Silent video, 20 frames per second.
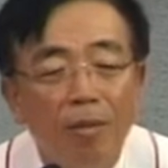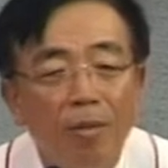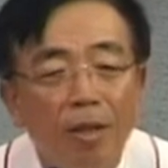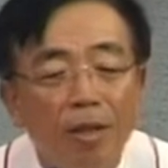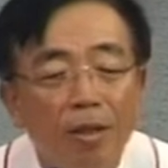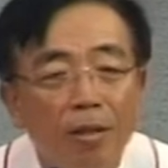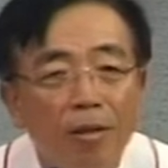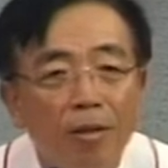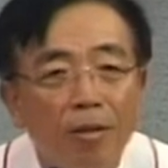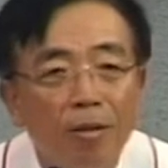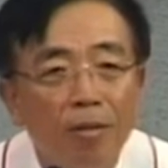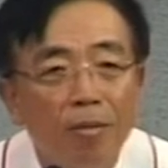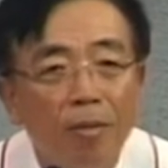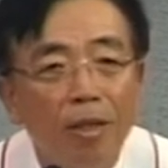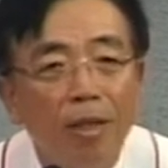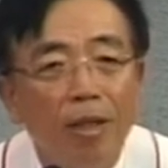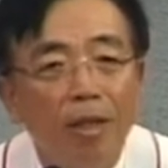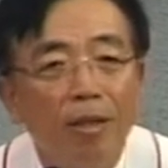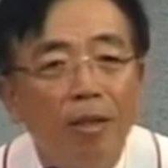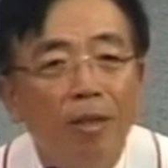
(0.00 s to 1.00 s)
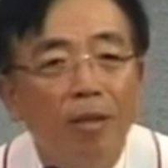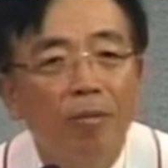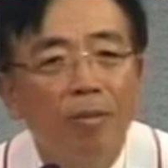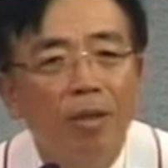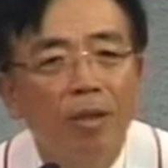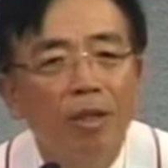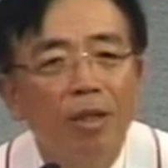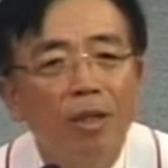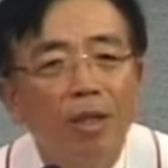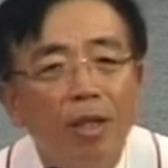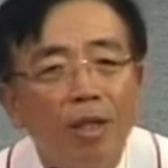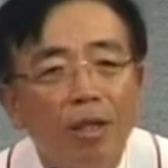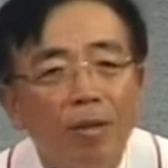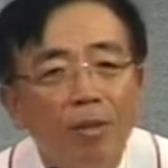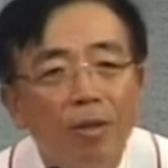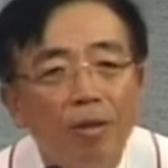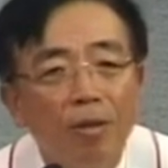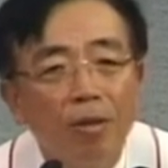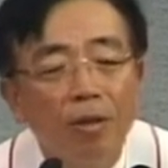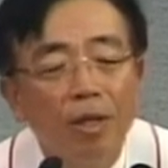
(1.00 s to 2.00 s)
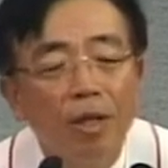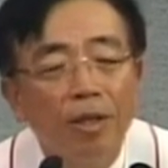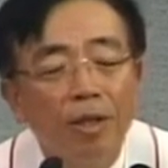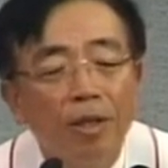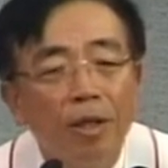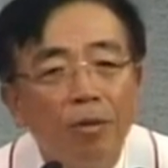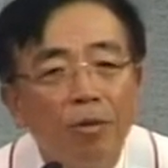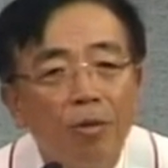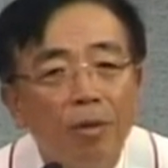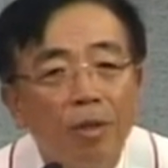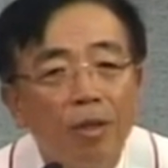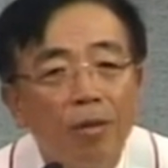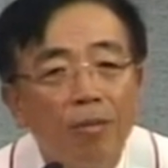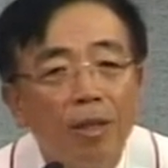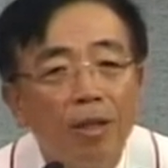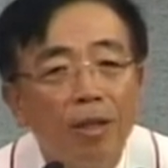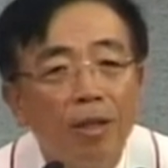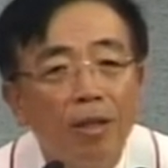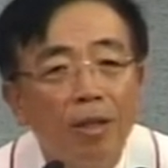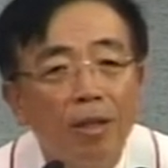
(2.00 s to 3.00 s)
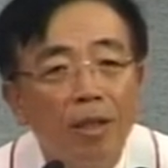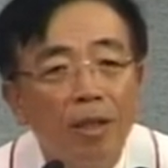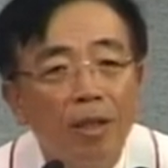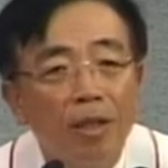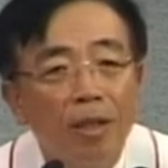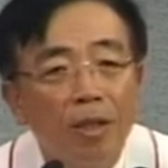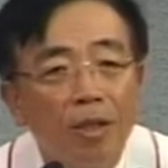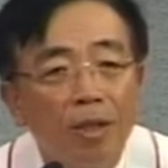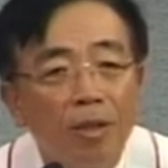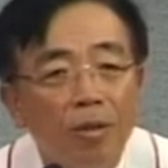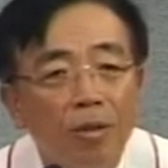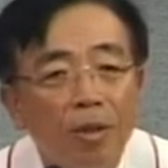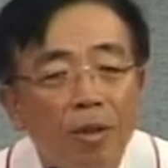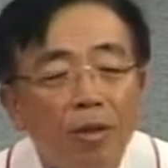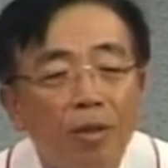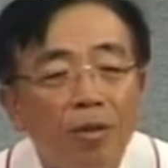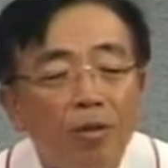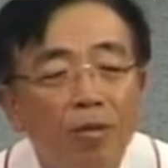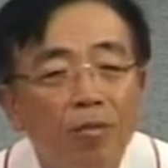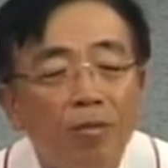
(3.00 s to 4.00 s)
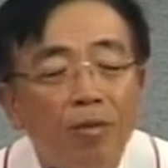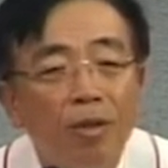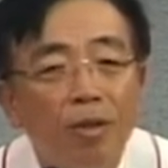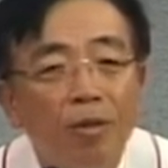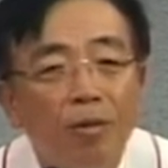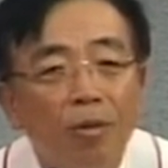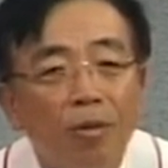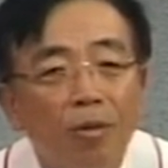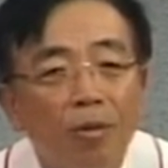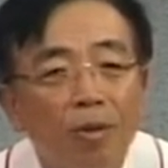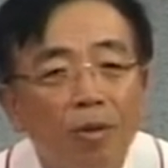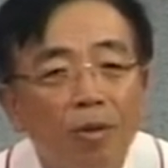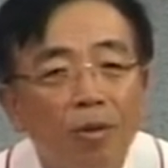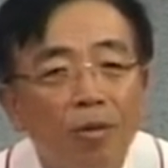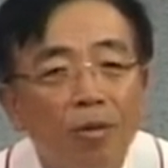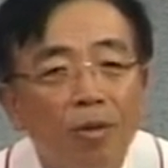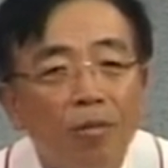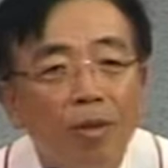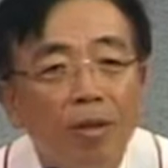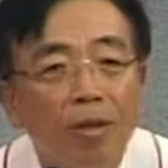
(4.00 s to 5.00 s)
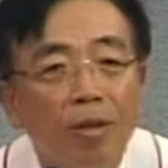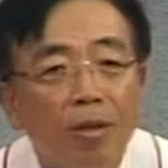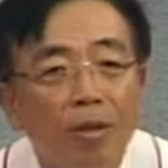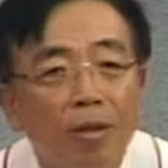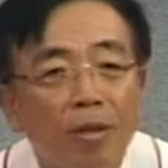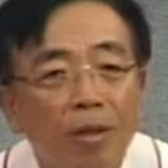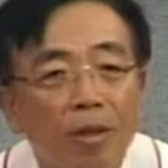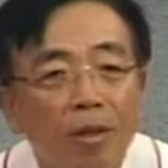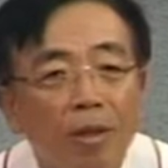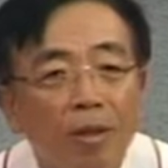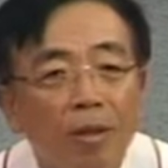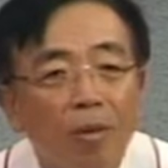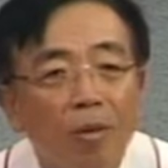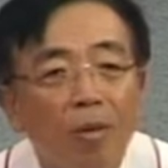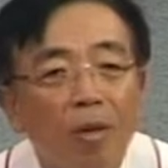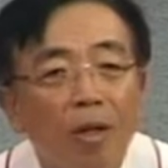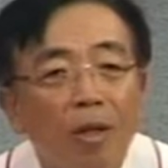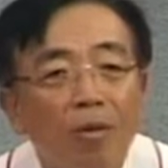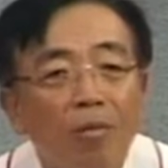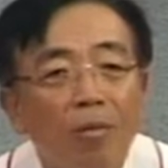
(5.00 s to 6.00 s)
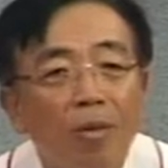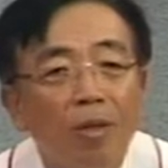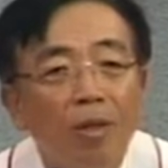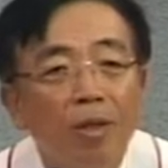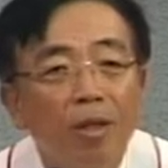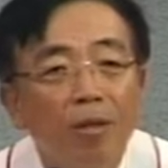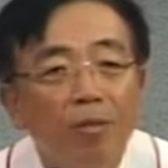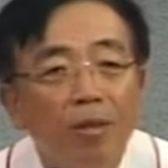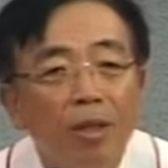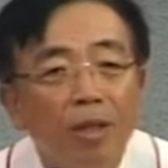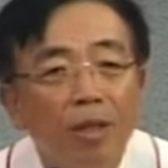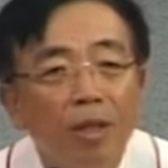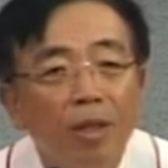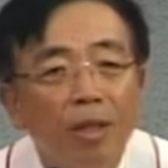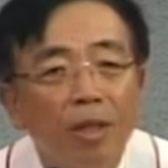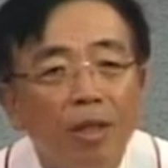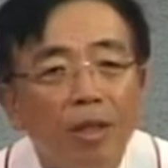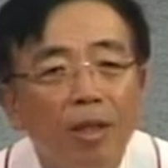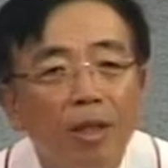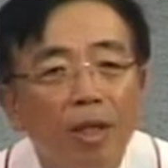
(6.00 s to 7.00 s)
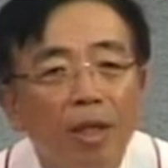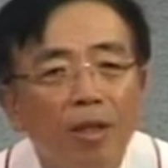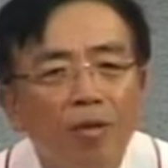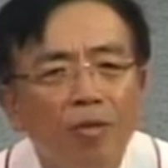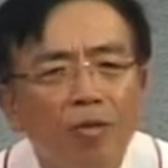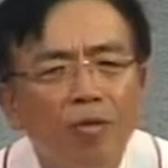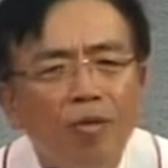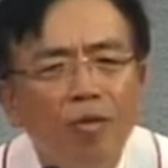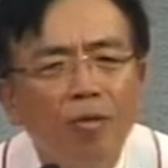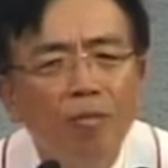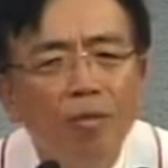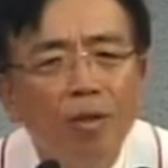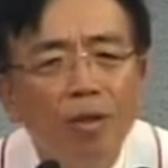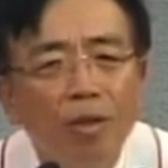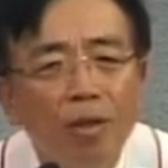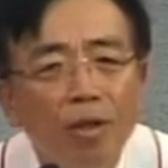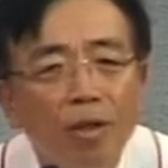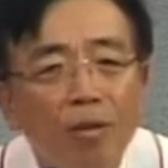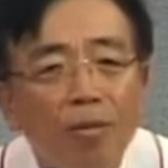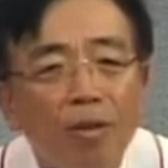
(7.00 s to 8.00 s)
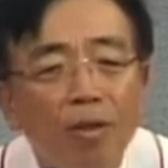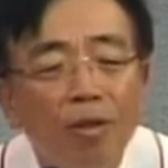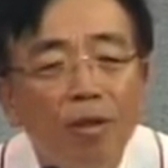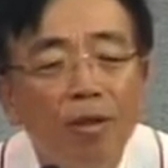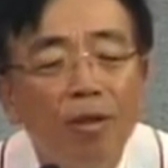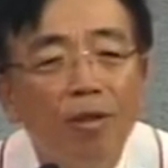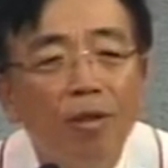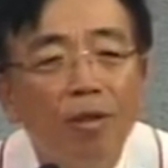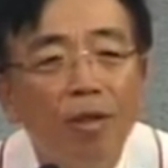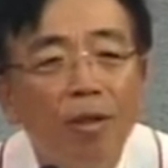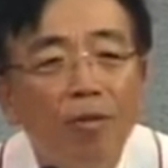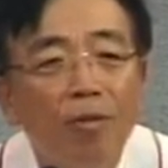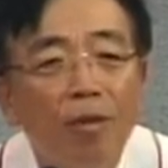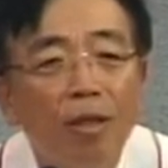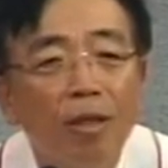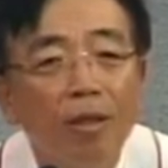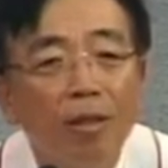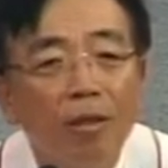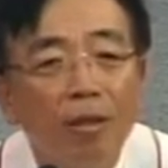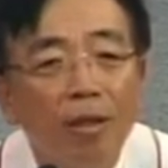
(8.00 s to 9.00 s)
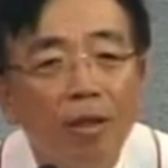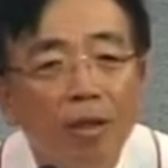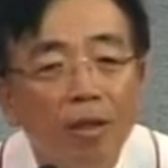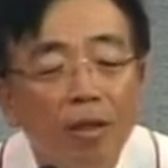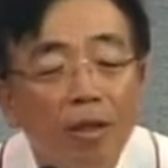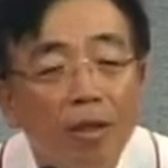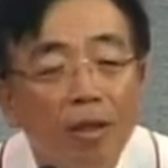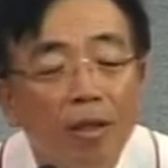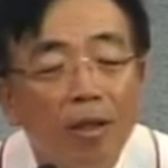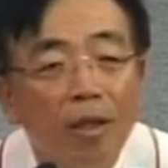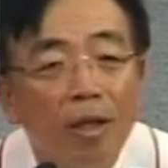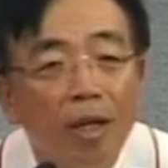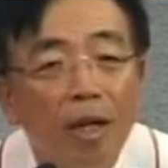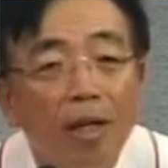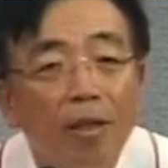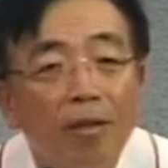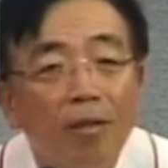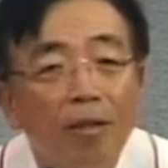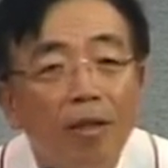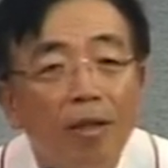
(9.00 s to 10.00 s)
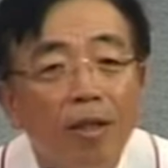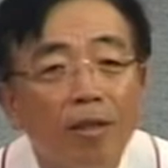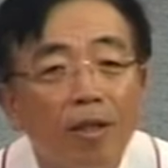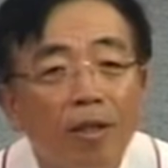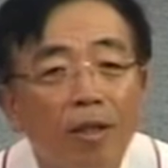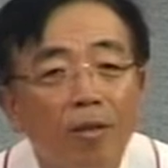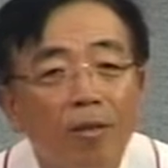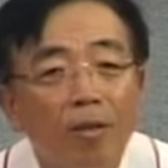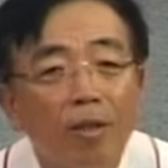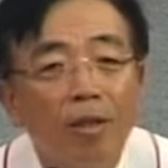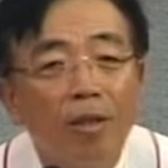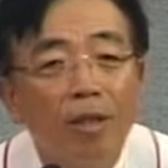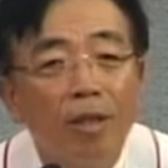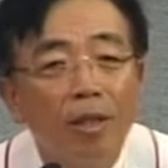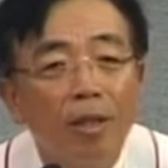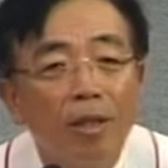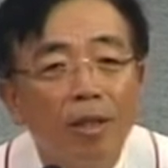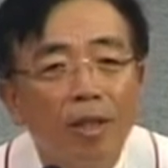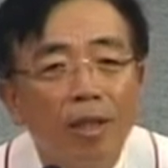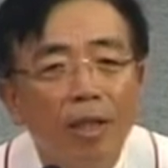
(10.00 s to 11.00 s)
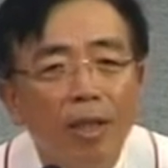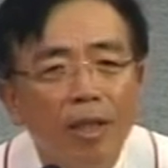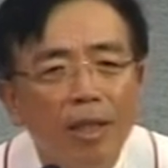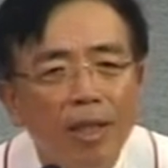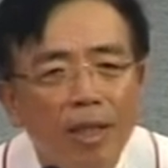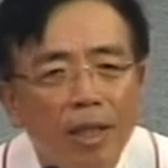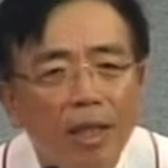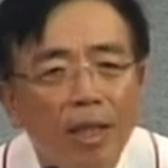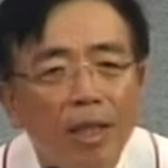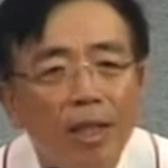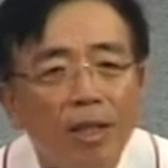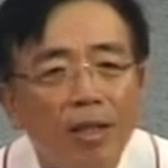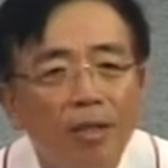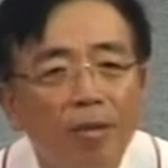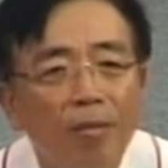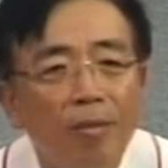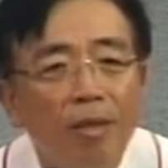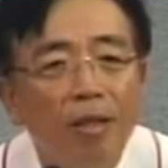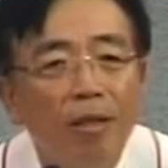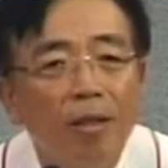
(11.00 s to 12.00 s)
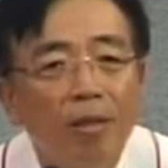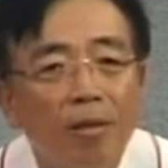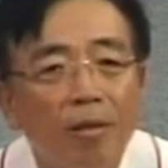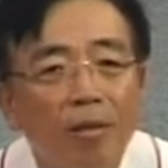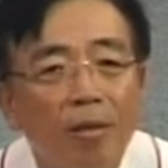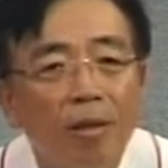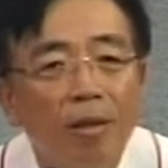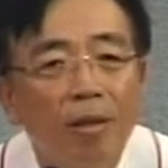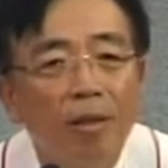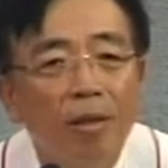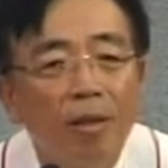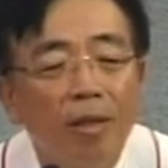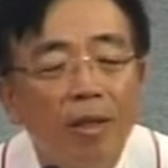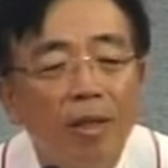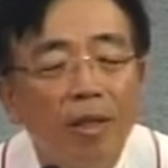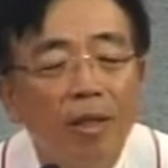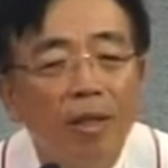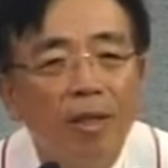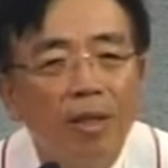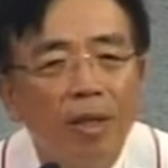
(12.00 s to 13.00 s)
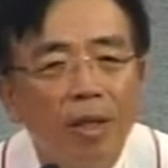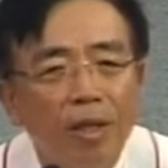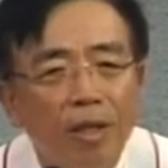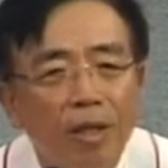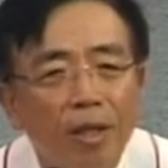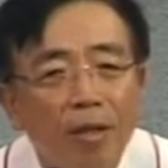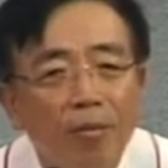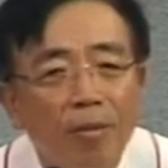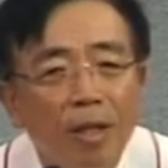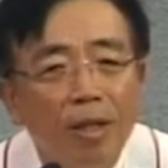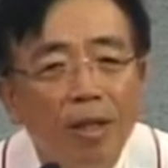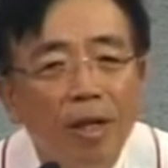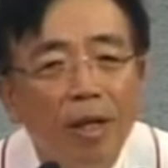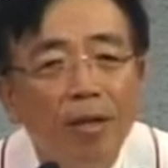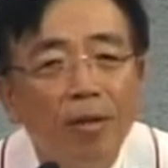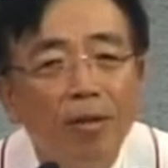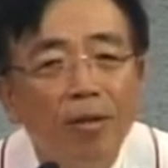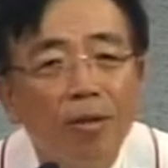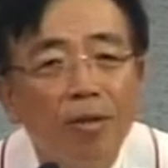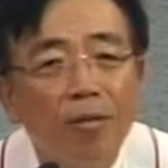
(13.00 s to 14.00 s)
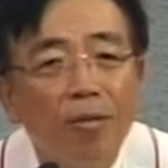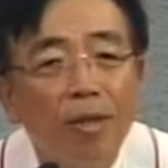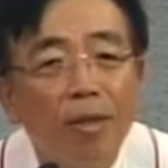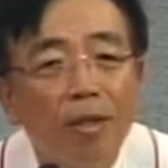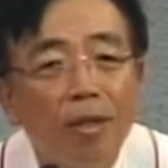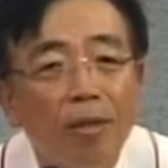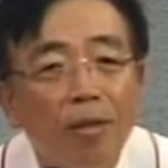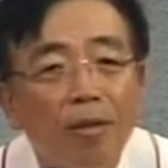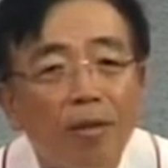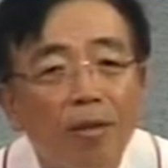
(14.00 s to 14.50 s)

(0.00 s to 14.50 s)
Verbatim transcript: 만에 읽었습니다 뭐 이런 얘기를 하면서 책 소개를 많이 하는데 최근에 어떤 분이 또글을 올리면서 오카노 목사님이 읽다가 눈물을 흘리면서 읽었다고 하는 갈대상자라고 하는 책을 제가 이제야 읽습니다 3시간 만에 다 읽었습니다